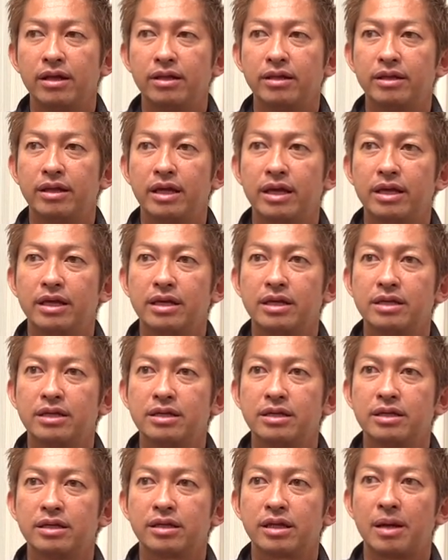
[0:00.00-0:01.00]
で、
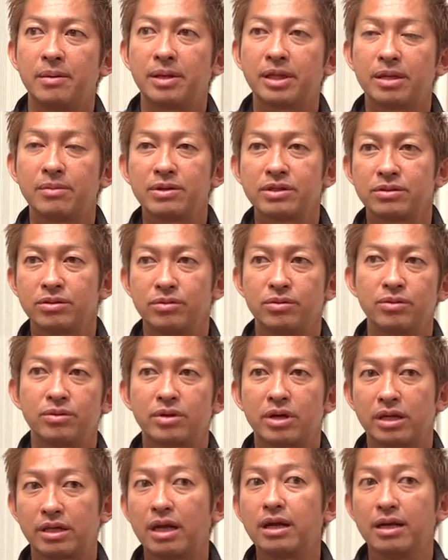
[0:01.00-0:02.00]
たまたまその
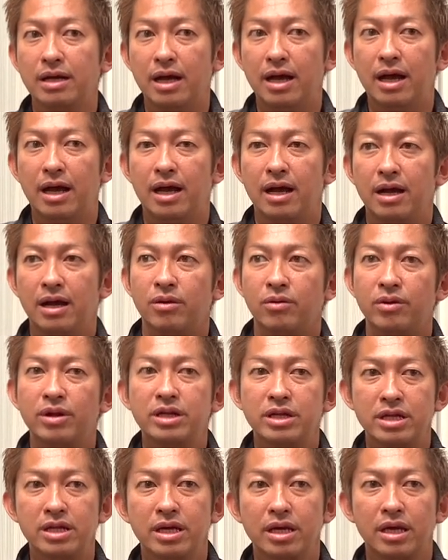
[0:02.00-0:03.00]
方が俺
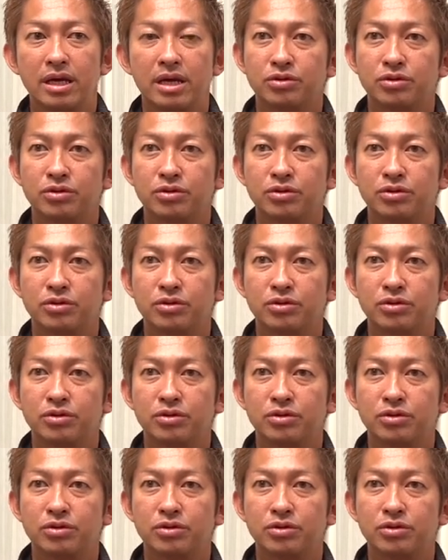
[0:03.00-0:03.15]
に「